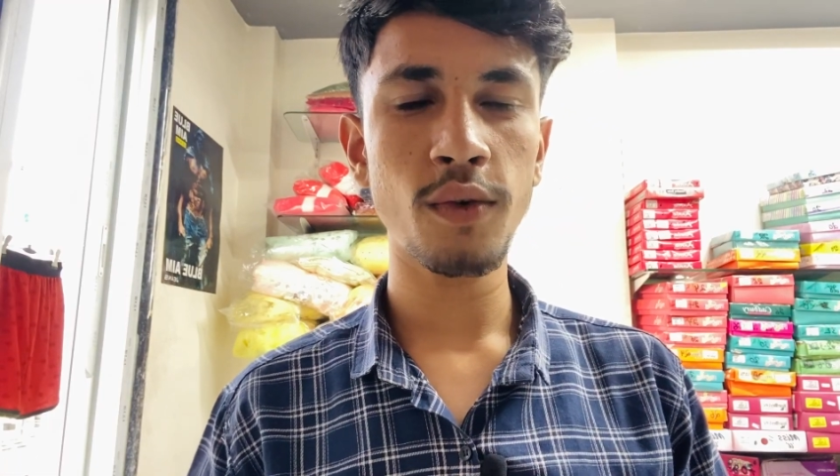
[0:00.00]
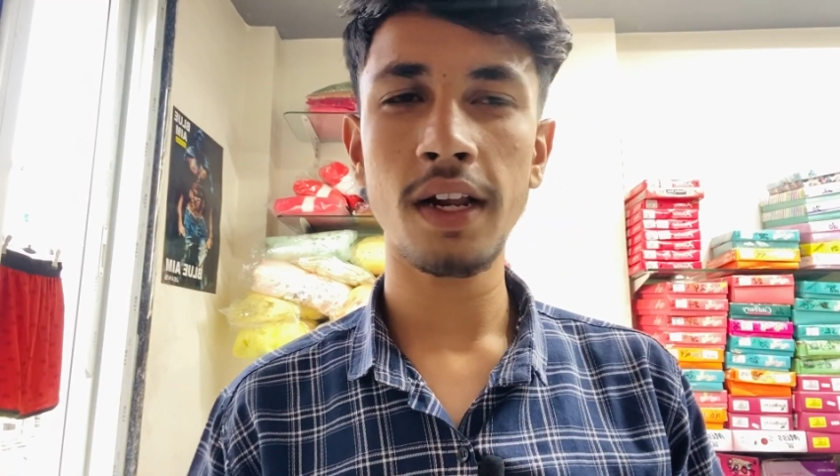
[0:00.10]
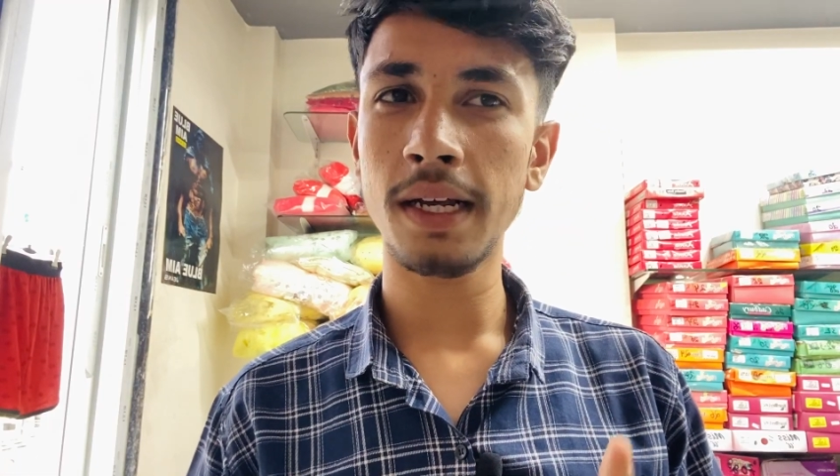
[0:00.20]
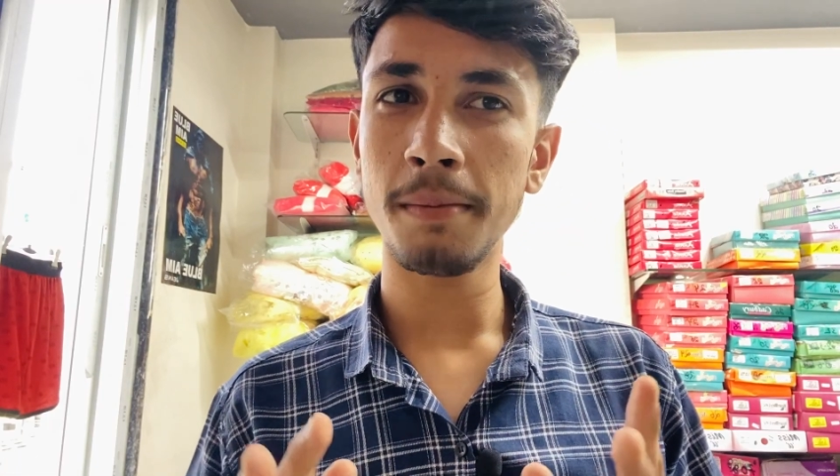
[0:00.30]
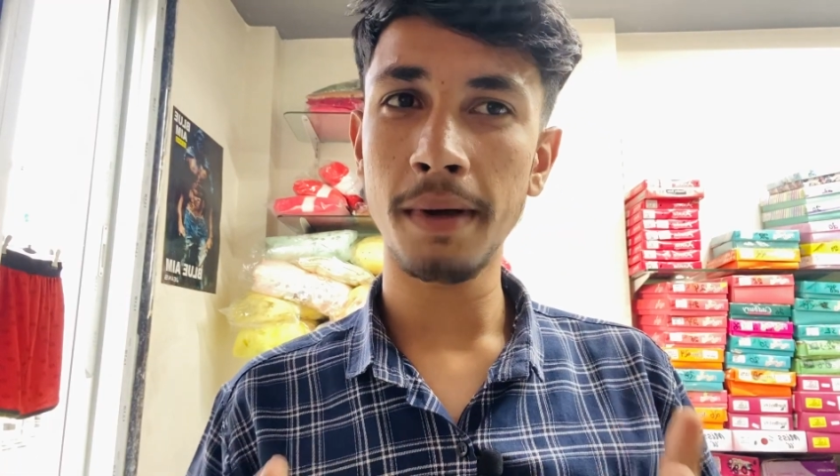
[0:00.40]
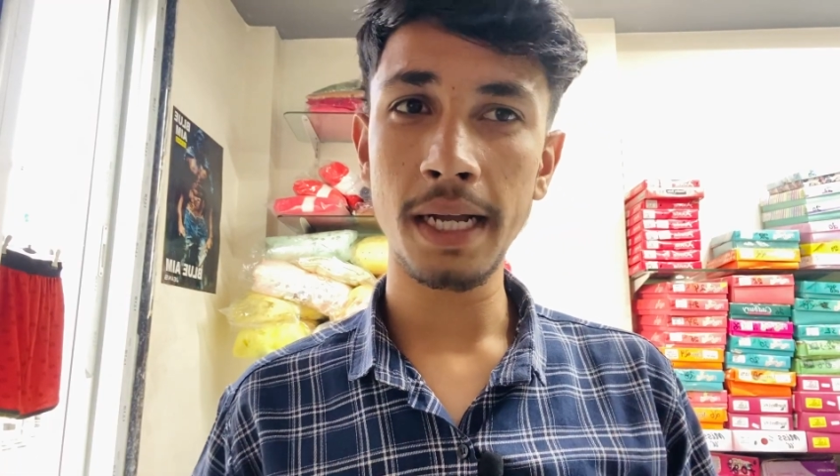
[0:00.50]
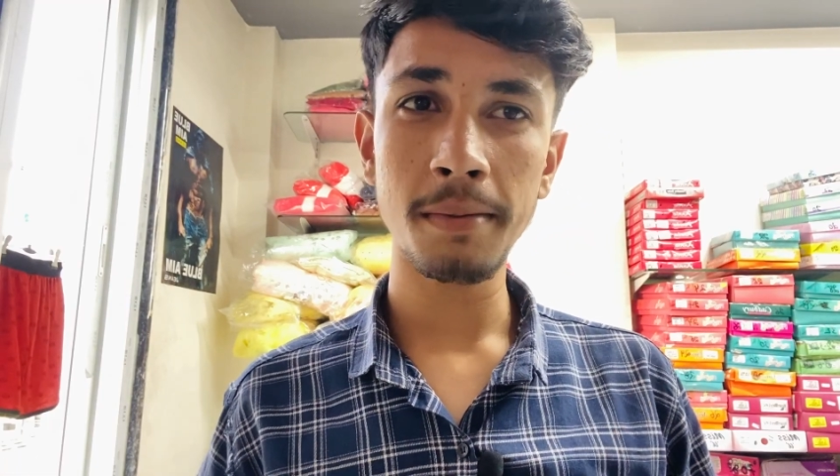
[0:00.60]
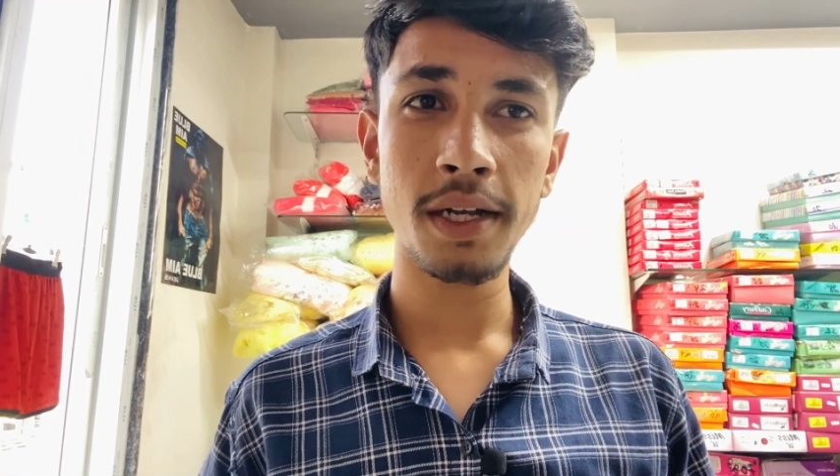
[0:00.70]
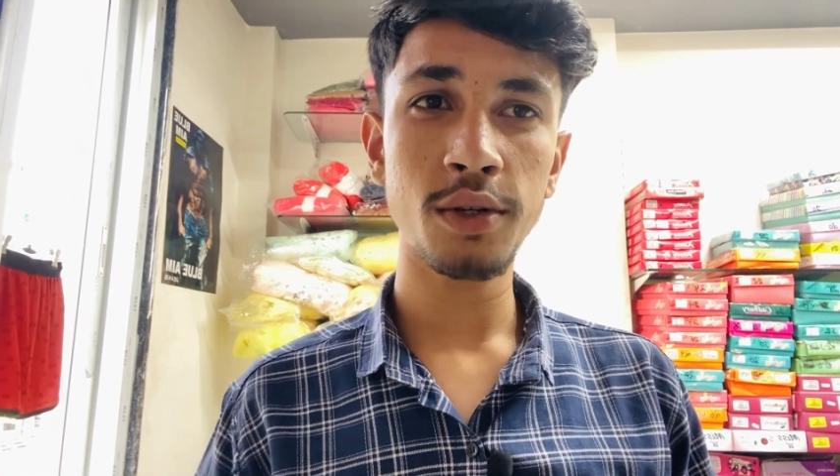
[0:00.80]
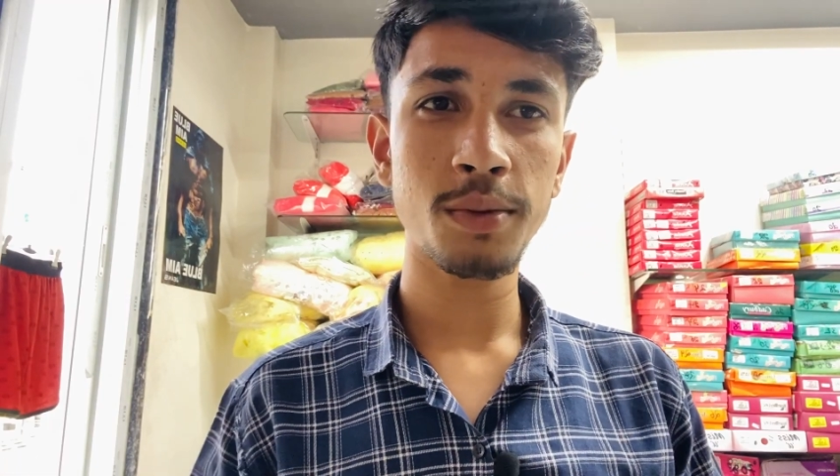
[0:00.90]
लोग वेलकम बैक
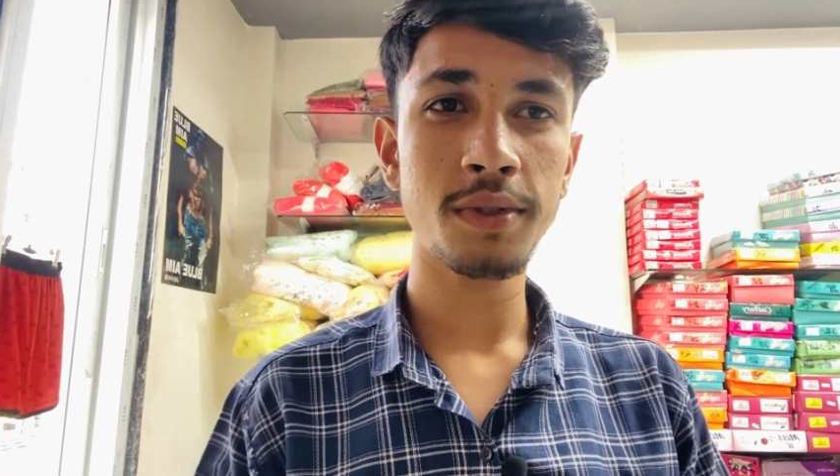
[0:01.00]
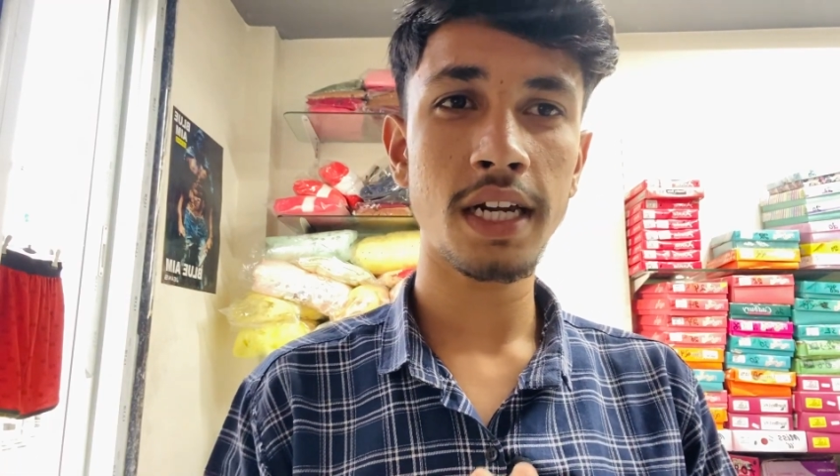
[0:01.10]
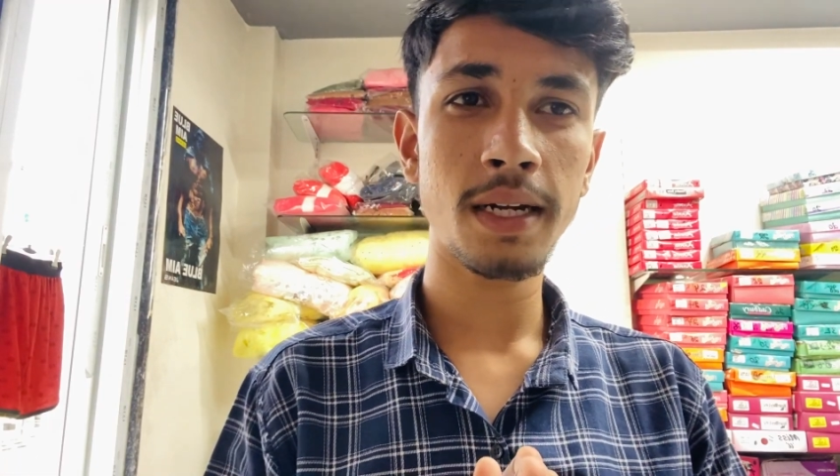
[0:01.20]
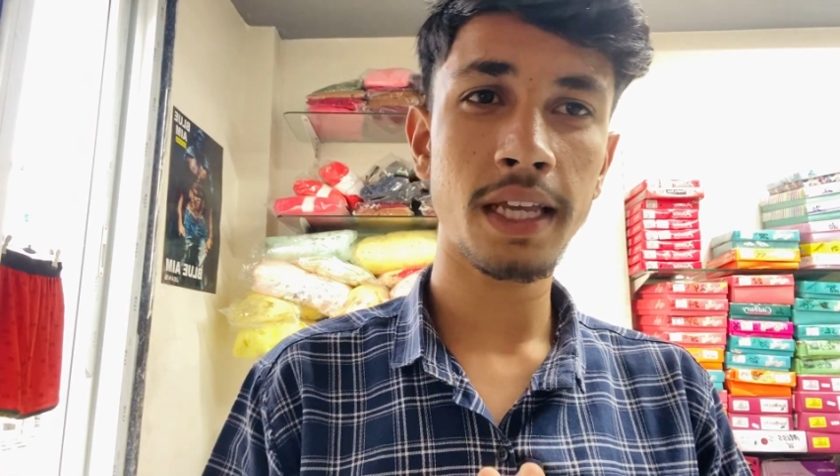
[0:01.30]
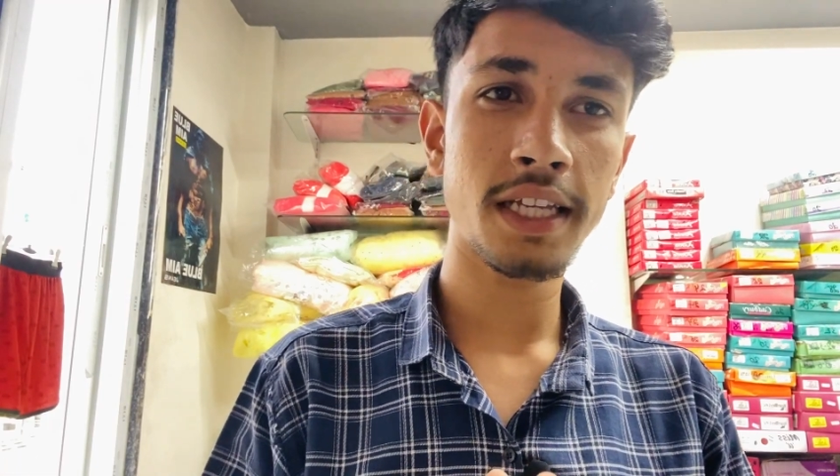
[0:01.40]
माय यूट्यूब चैनल